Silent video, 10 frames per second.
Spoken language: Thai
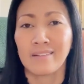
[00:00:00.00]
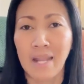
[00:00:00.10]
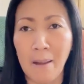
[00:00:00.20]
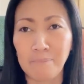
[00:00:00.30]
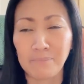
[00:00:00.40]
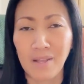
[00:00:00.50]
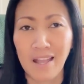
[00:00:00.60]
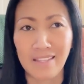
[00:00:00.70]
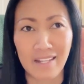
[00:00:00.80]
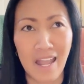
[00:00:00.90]

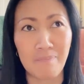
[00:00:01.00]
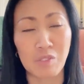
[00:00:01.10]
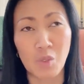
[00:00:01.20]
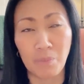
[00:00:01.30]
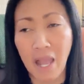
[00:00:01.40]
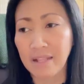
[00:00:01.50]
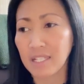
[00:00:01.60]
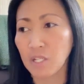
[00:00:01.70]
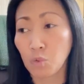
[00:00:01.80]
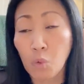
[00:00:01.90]
นำยังไงประสบการณ์
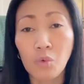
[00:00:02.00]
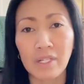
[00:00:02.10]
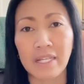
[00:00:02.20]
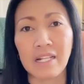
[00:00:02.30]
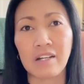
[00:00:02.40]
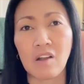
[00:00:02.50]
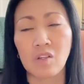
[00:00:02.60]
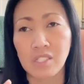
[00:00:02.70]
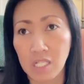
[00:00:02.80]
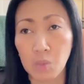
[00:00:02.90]
ที่นิวคุกคลีแล้วก็
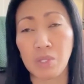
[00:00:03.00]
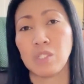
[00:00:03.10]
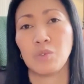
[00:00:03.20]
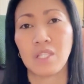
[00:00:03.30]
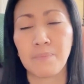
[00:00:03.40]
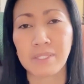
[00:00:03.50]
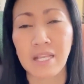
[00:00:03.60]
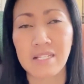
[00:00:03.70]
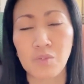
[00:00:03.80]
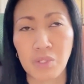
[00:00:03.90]
ใช้ชีวิตอยู่ที่ประเท
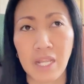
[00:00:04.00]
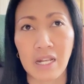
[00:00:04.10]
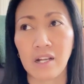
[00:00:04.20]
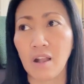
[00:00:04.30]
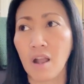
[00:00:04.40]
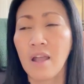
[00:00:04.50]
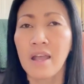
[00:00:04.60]
ศสวีเดน แล้วก็